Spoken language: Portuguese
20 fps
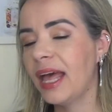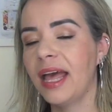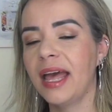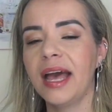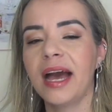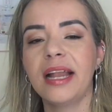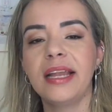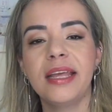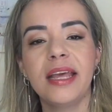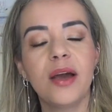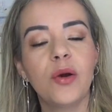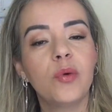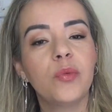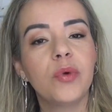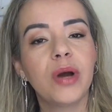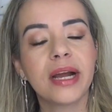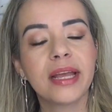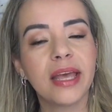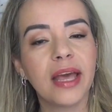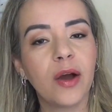É, ali é,
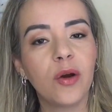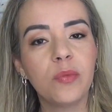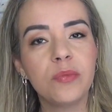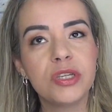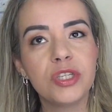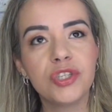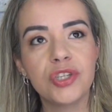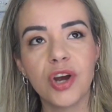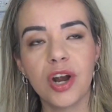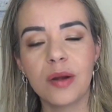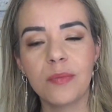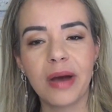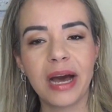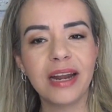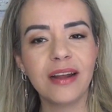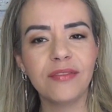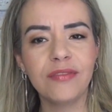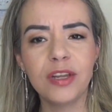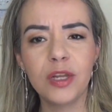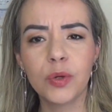o, é um Miss Dior
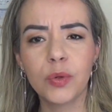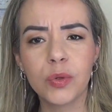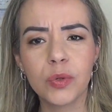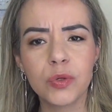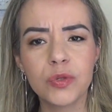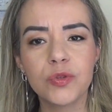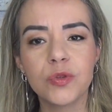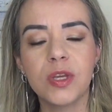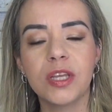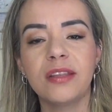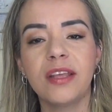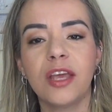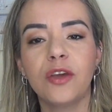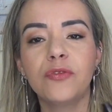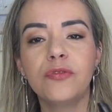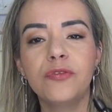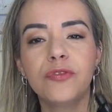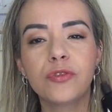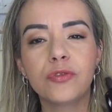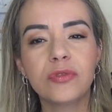maravilhoso, que
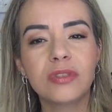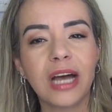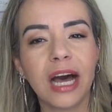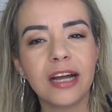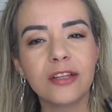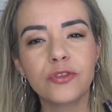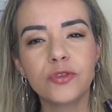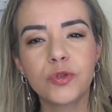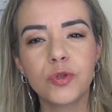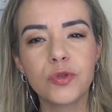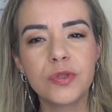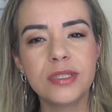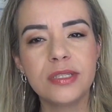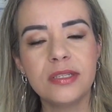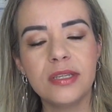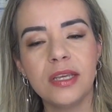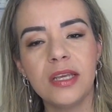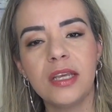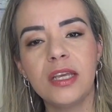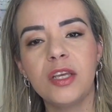tem um frutado
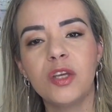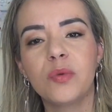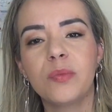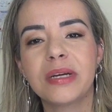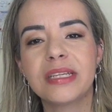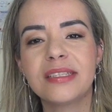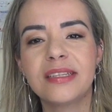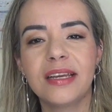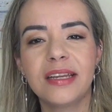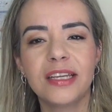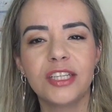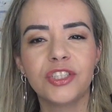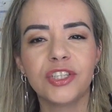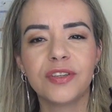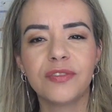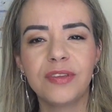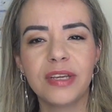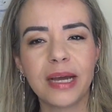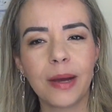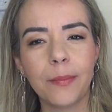docinho, uma
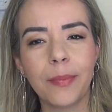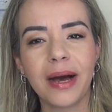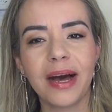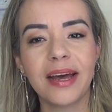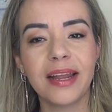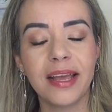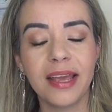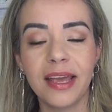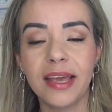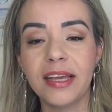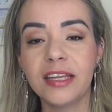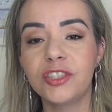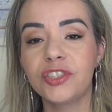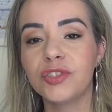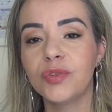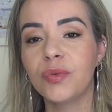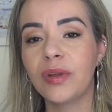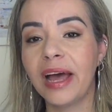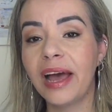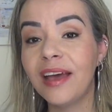cereja que fica
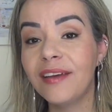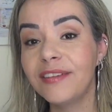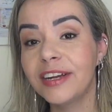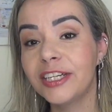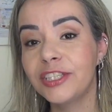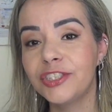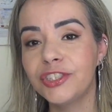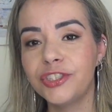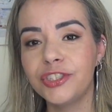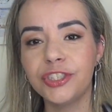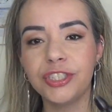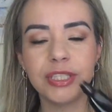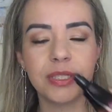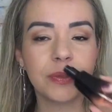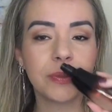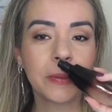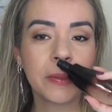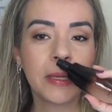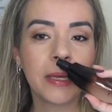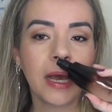aparente, com leve
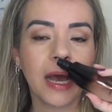ardidinho.